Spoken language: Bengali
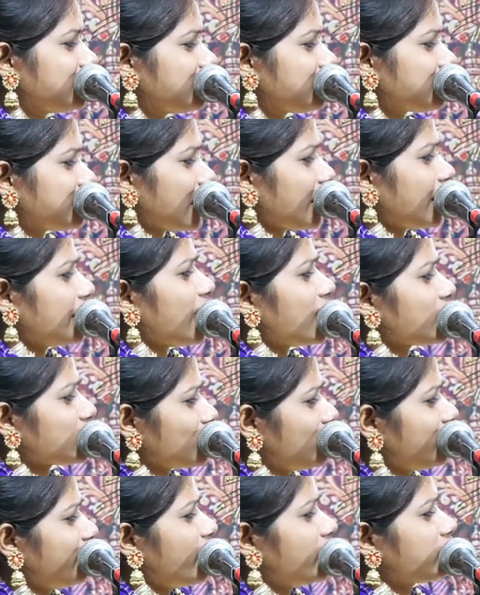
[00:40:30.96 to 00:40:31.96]
তারাই
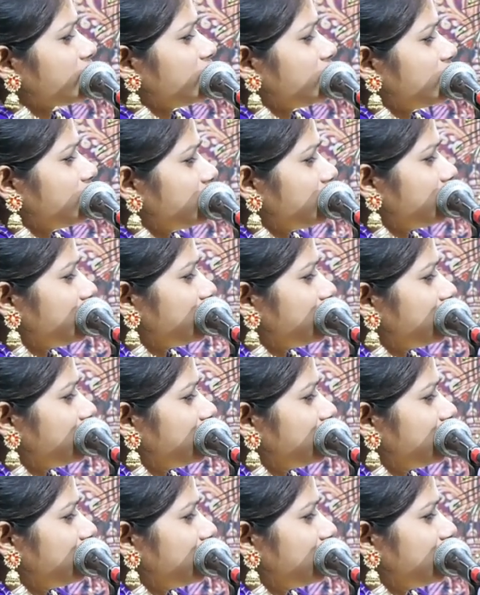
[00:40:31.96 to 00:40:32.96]
আসল ভক্ত
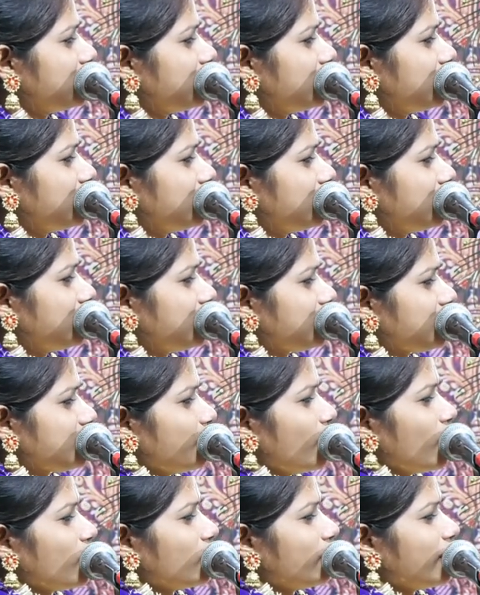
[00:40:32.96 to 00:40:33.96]
যে
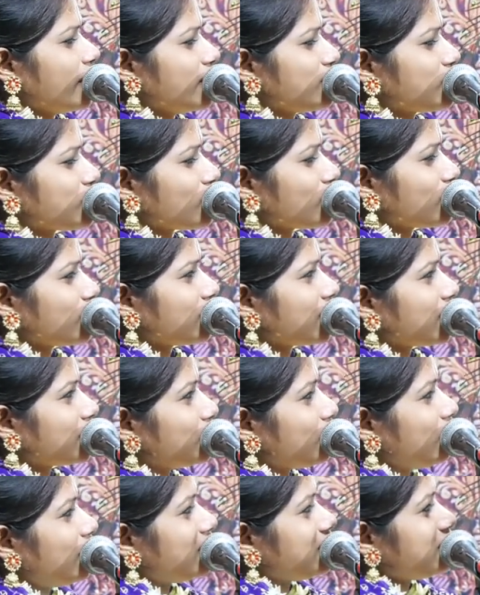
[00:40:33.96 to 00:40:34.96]
ভগবানের চরণ না
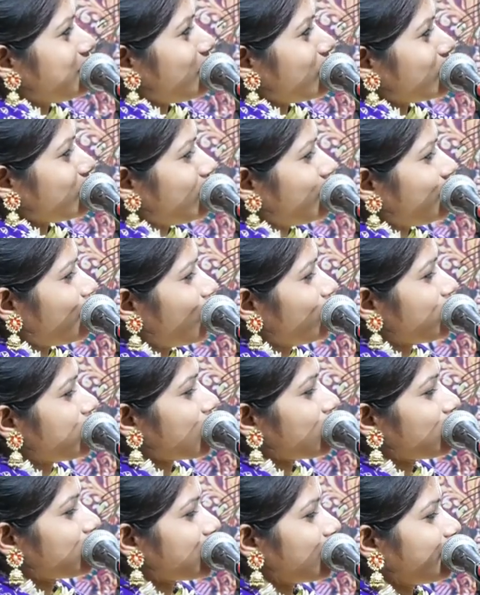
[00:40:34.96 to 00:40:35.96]
ধরলে যে বদনে
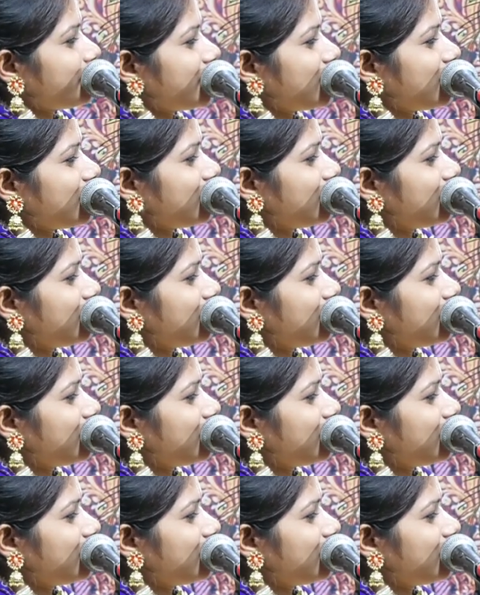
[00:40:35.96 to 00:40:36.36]
পৌঁছানো যাবে না